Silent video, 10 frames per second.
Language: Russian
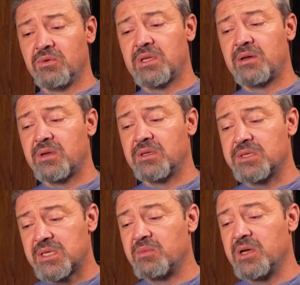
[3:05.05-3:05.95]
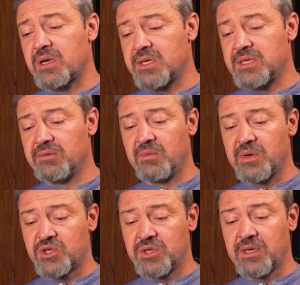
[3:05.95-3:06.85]
Вот, наверное, самые красивые
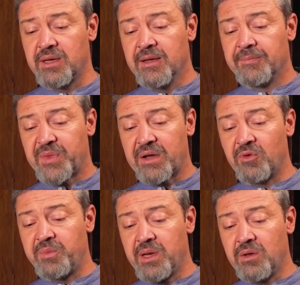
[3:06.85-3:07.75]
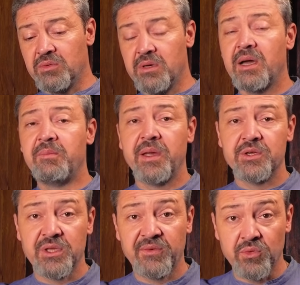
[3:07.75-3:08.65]
машины того периода.
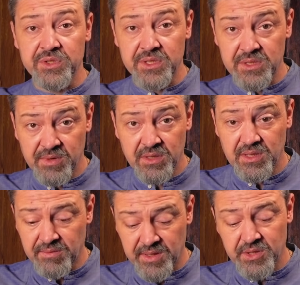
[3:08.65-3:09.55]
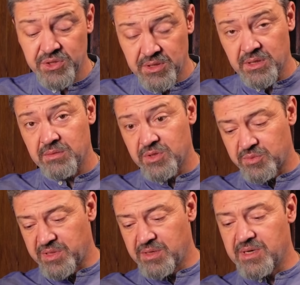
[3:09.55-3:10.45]
Опять же, на вкус и цвет товарища нет, мы
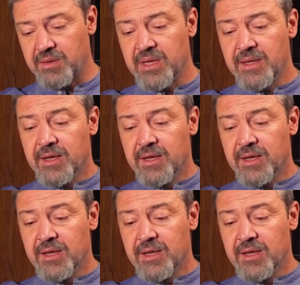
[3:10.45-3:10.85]
же понимаем.